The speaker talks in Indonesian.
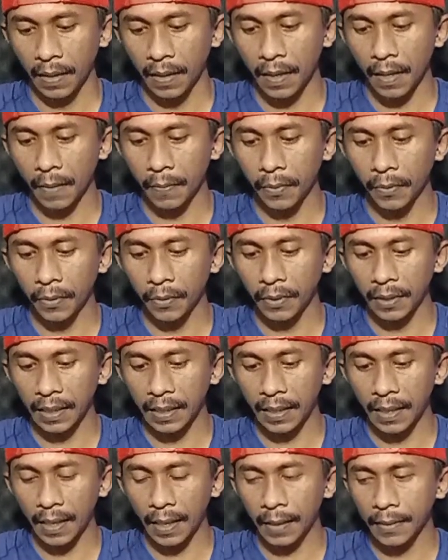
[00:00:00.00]
tiga
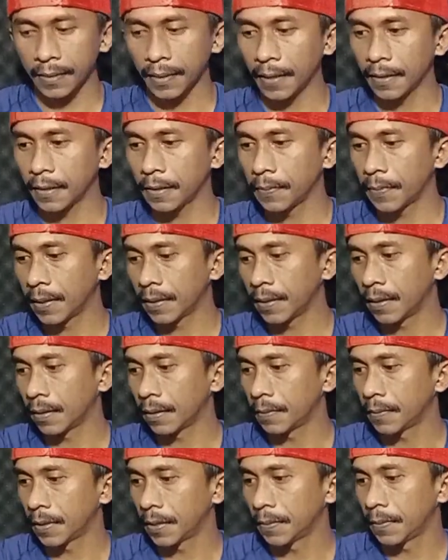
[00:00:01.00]
cm
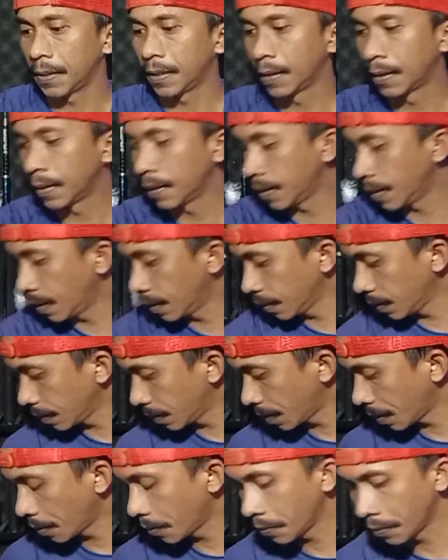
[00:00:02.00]
teman-teman dan
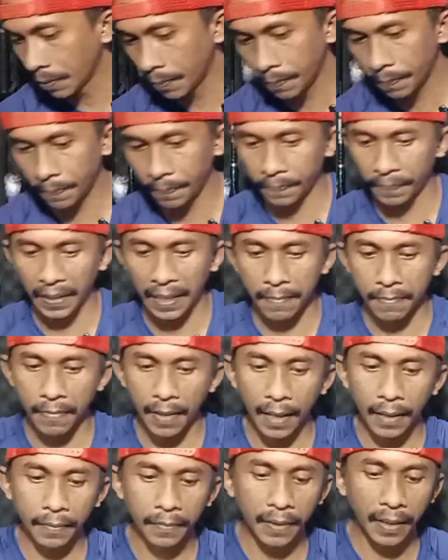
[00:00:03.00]
kita
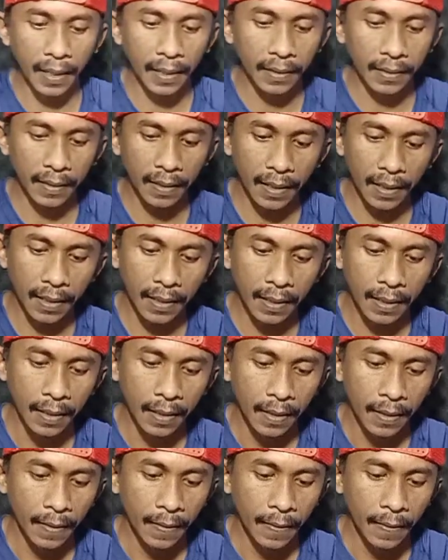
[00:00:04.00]
timbang beratnya